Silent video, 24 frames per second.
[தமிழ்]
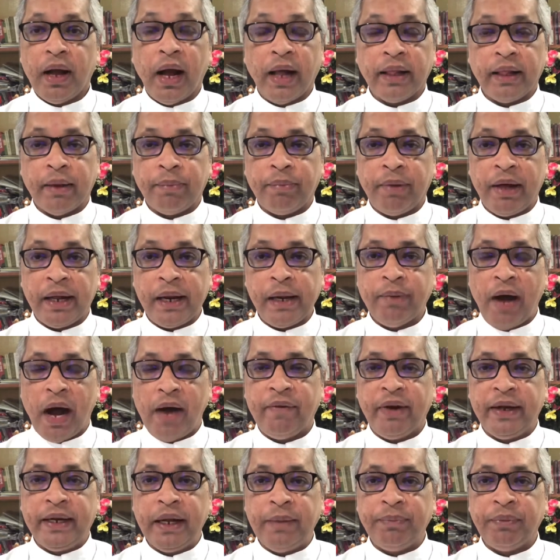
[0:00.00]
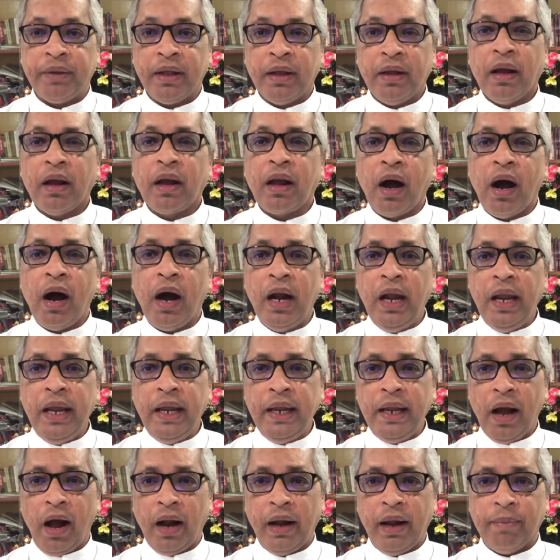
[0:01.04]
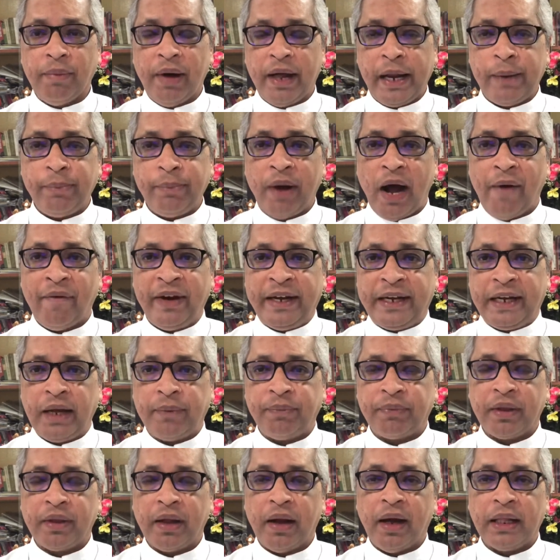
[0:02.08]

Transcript: அந்த மறை மாவட்டம் காலியான மறை மாவட்டம்